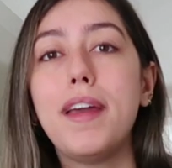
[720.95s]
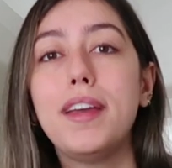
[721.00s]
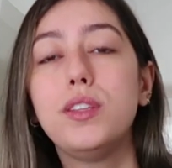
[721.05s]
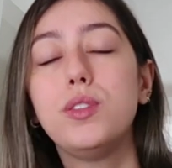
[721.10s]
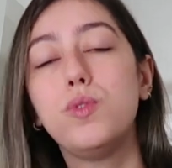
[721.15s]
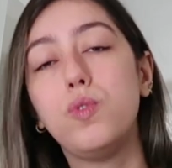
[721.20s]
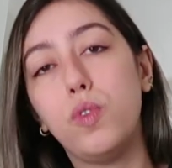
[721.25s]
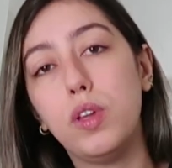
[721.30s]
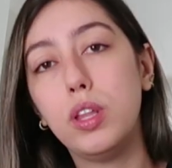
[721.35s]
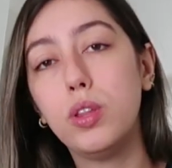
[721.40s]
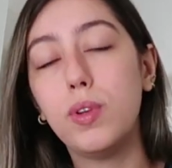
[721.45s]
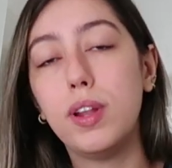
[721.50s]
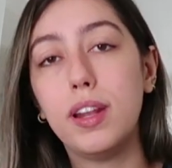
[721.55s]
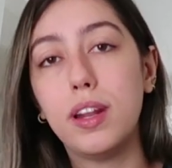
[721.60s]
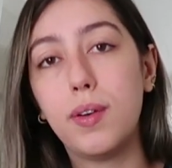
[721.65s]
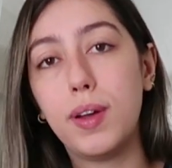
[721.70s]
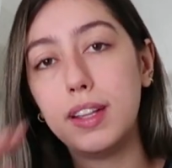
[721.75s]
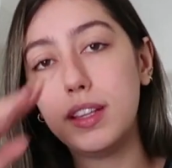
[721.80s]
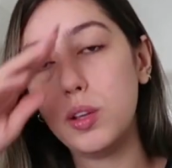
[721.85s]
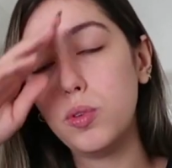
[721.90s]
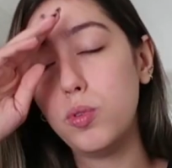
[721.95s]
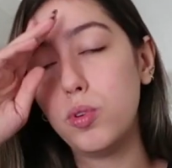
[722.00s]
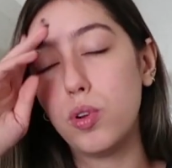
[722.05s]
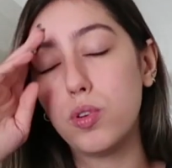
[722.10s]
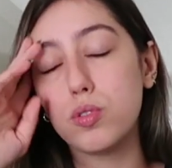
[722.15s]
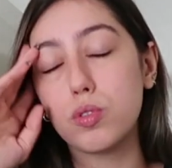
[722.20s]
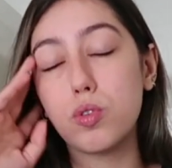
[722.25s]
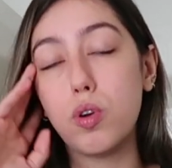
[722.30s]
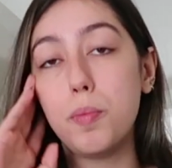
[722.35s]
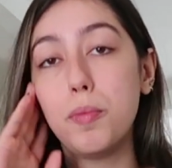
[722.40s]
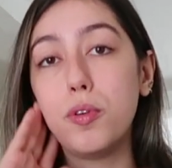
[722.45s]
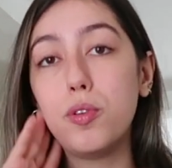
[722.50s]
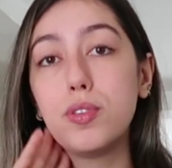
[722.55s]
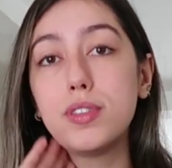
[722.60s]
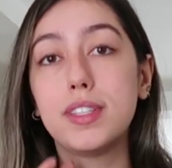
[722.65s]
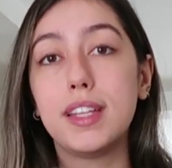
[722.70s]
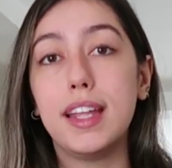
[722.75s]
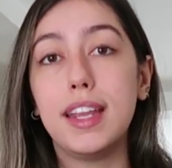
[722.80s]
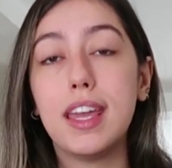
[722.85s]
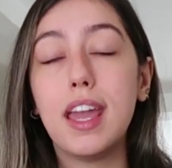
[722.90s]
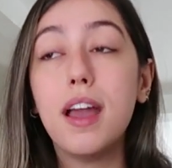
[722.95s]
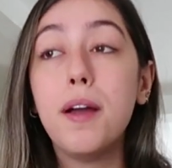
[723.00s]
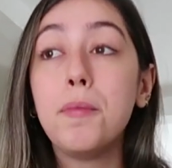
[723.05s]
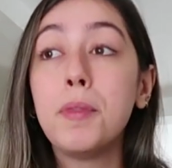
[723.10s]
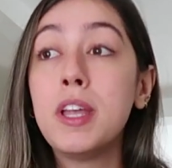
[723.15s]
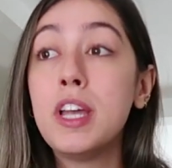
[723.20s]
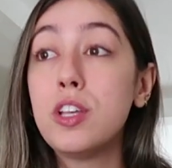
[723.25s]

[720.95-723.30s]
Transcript: mais fino, ele não é tão grosso como eu gostaria,